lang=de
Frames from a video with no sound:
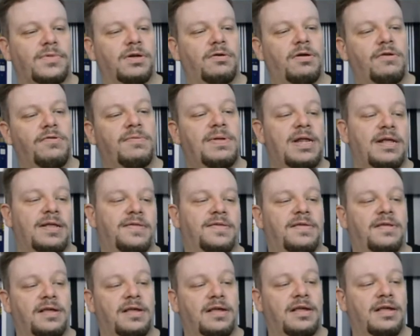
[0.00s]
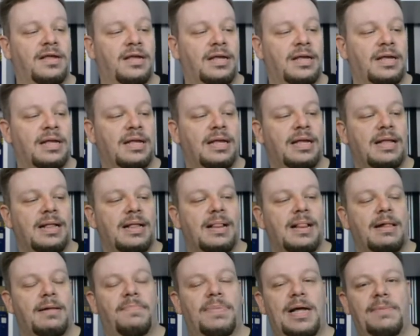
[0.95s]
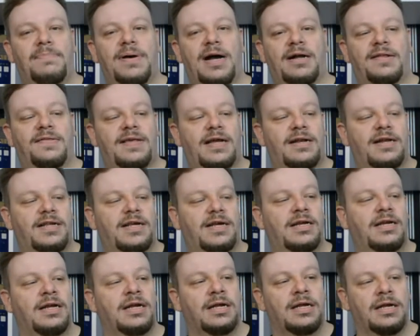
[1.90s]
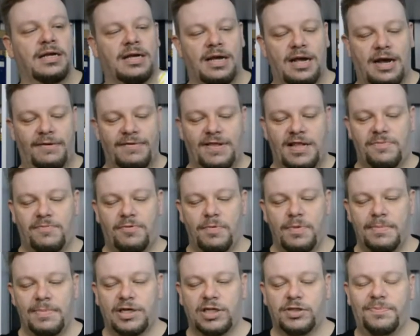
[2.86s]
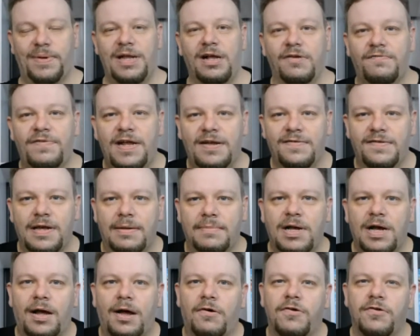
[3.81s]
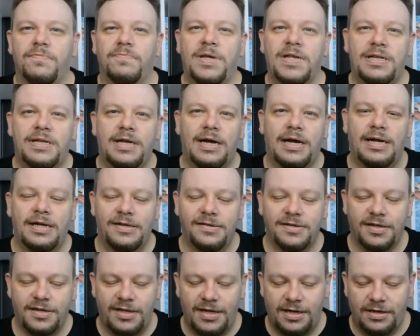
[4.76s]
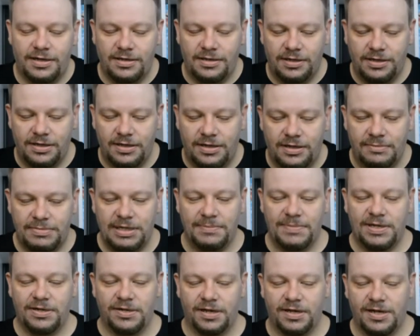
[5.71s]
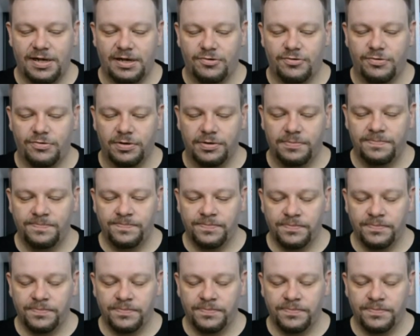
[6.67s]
Ich mir das äh, Beipackzettelchen. Aber ich probiere meine Spiegelreflexkamera aus mit, der intrigierten, äh, mit dem intrigierten Ton.